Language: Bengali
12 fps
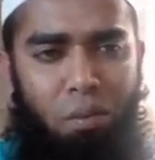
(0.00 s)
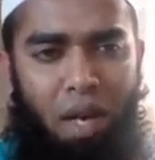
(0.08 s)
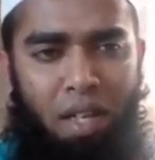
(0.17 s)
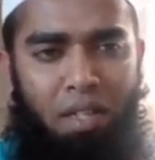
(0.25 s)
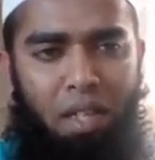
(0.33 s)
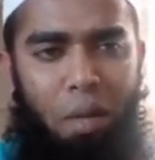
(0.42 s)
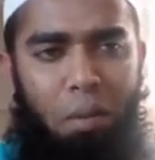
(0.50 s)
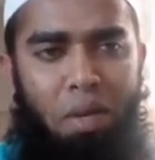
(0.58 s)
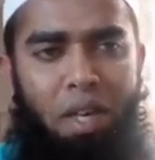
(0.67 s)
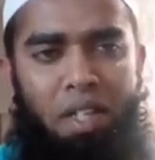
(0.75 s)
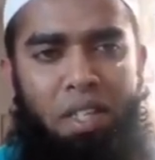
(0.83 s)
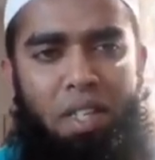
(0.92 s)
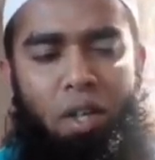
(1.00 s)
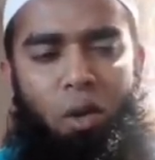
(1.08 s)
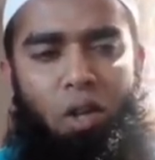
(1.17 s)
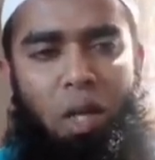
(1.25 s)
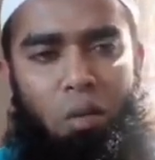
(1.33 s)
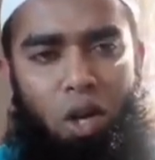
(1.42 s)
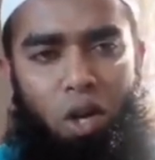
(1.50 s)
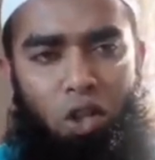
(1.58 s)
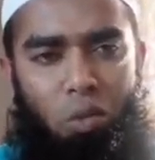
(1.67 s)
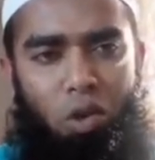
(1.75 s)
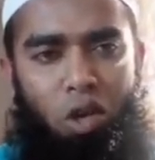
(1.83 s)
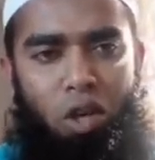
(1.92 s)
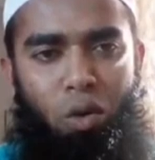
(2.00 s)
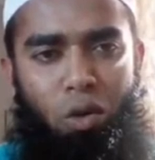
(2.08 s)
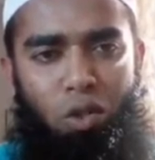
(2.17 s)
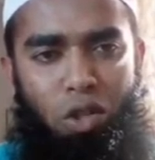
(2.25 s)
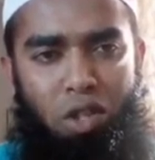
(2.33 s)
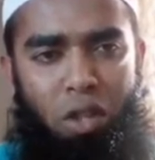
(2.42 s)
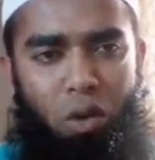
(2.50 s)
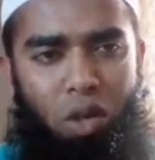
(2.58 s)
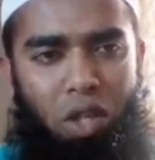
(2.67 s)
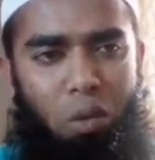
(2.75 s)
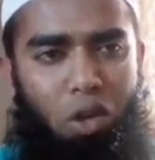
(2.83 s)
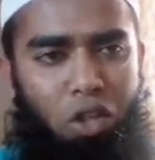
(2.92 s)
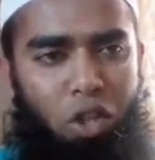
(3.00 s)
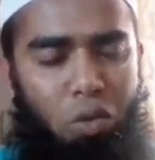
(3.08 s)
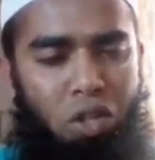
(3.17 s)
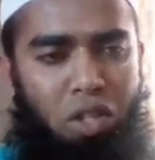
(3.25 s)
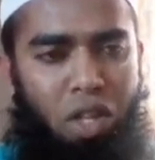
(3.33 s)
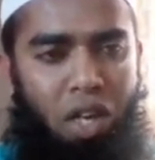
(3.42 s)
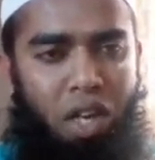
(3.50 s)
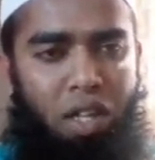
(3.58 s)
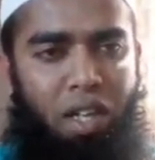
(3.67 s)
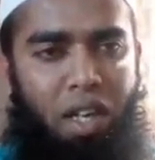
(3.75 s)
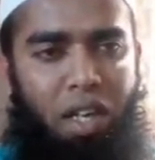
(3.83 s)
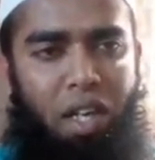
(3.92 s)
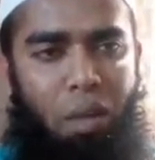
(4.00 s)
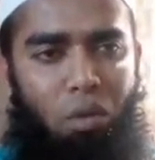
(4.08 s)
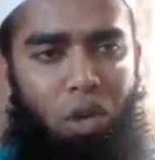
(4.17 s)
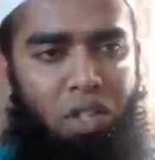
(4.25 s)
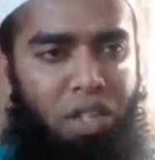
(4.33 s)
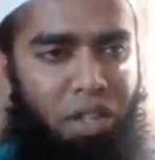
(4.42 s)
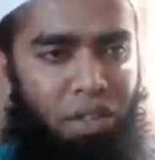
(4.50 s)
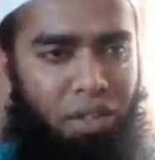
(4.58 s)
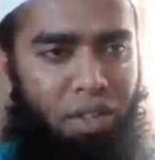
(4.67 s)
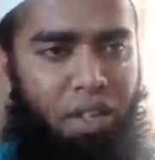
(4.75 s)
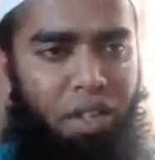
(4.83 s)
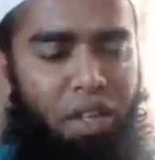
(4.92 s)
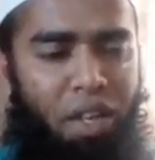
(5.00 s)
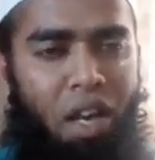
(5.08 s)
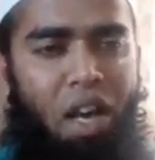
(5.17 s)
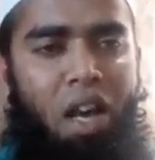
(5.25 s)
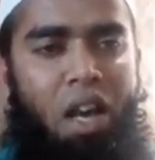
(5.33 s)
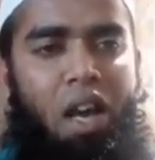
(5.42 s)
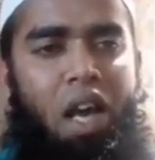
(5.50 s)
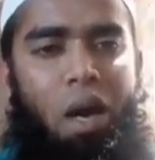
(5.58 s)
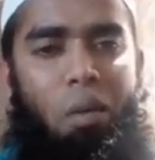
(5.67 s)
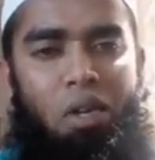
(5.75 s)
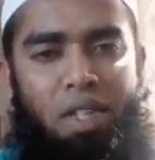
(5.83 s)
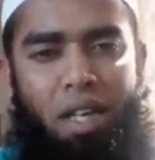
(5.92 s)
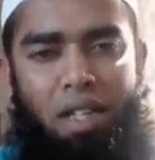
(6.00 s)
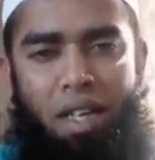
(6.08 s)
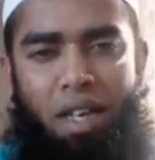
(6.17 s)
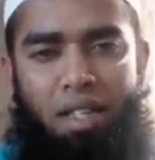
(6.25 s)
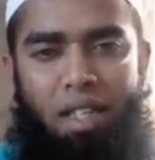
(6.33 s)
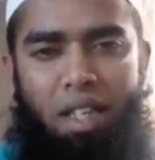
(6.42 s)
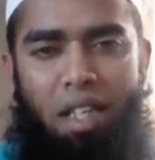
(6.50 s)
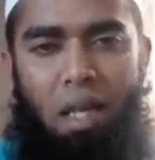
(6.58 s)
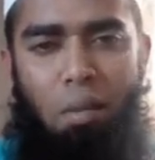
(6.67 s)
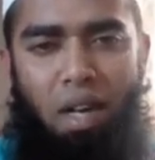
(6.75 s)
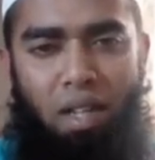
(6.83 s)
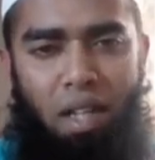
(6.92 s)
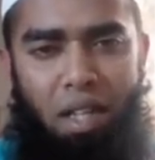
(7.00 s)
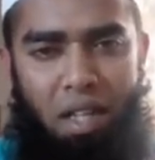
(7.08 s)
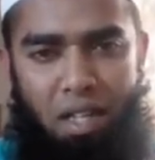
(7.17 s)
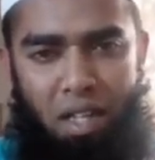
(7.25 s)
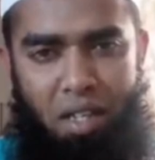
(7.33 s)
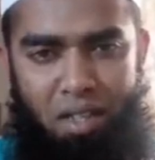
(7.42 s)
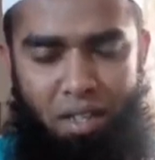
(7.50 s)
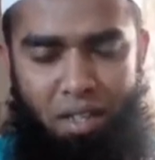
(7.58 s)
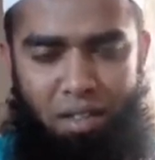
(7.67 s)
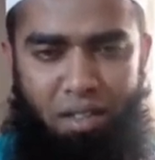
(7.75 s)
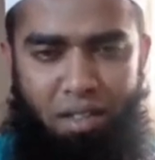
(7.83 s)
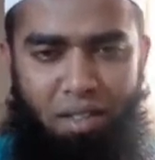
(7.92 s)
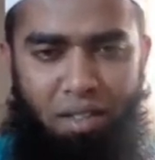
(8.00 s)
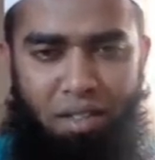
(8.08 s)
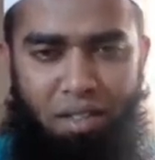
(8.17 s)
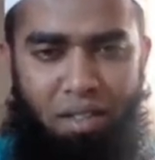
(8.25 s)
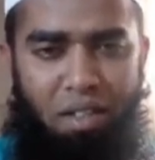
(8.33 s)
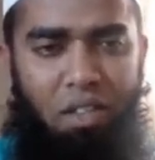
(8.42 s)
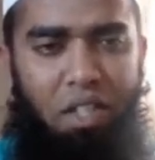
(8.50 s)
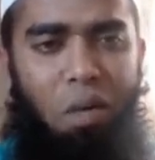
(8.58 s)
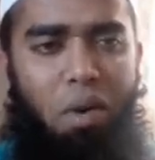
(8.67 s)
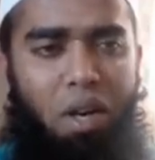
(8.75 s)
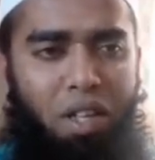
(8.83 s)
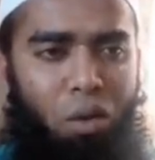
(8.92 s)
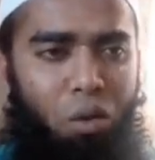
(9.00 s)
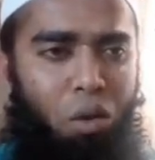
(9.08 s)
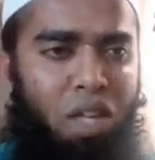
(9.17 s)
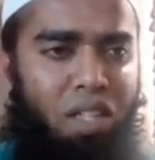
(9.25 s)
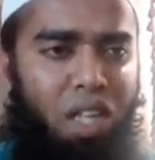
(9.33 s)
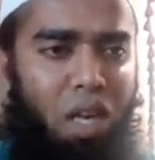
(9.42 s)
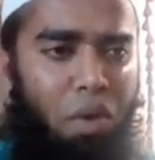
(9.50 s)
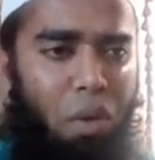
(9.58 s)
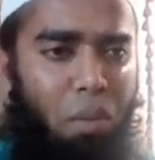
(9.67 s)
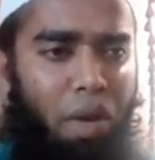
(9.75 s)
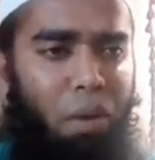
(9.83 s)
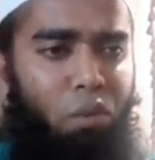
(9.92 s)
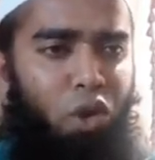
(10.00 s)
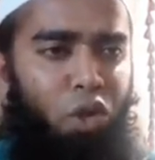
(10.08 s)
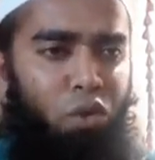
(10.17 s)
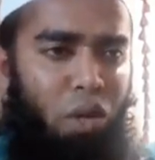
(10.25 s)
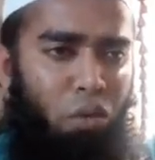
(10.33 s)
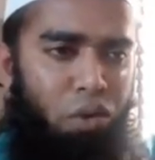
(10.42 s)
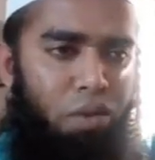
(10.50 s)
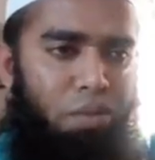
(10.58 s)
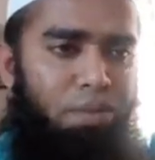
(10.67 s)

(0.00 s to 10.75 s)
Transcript: পাকিস্তানি মিডিয়ার সাথে কথা বলার সময় লোকজনের সাথে কথা বলার সময় সাক্ষাৎকারে কি বলেছেন এবং জাতির কাছে কি বার্তা দিতে চাচ্ছেন সেই বার্তাগুলো আজকে আমি আপনাকে পড়ে শোনাবো